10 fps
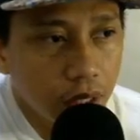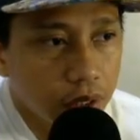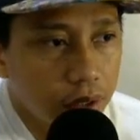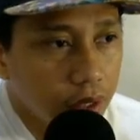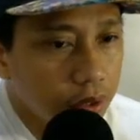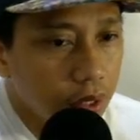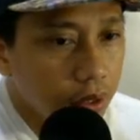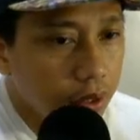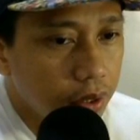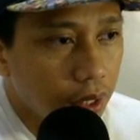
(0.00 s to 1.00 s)
last 10
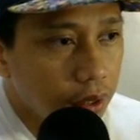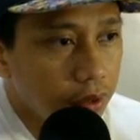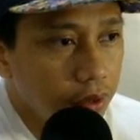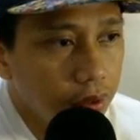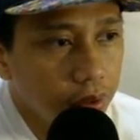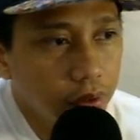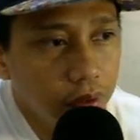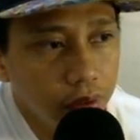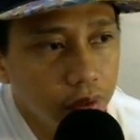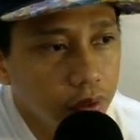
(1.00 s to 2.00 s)
seconds tayo
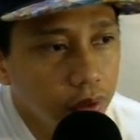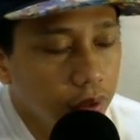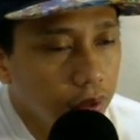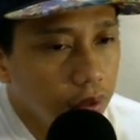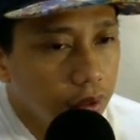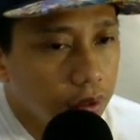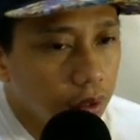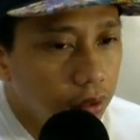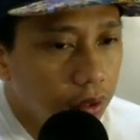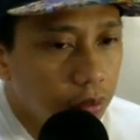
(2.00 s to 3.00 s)
yan
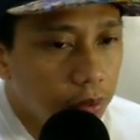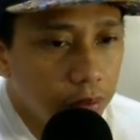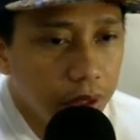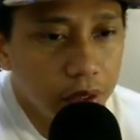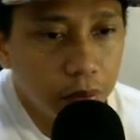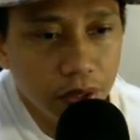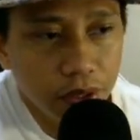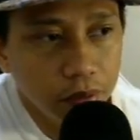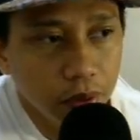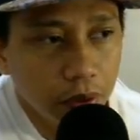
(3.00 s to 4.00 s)
ganun lang naman kabilis mag
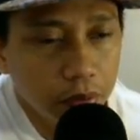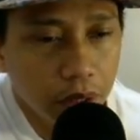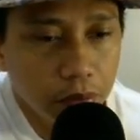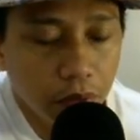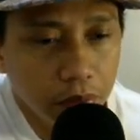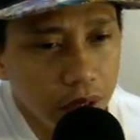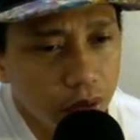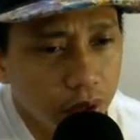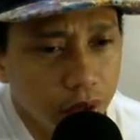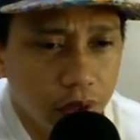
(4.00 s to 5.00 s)
save nyo pag mabilis
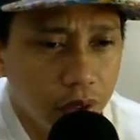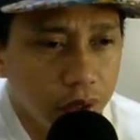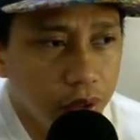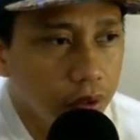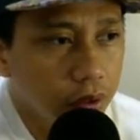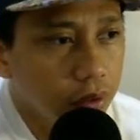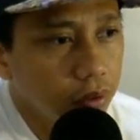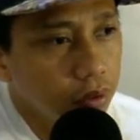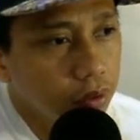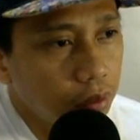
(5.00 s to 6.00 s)
yung internet nyo
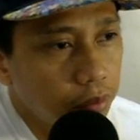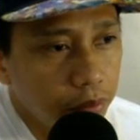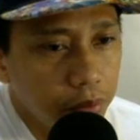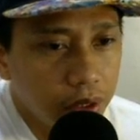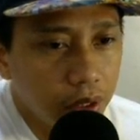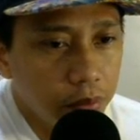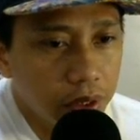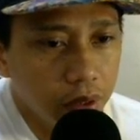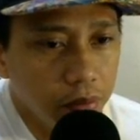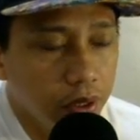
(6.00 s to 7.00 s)
so napakabilis lang
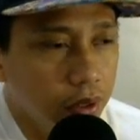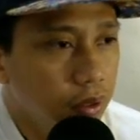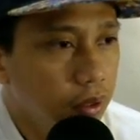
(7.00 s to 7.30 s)
masave nyan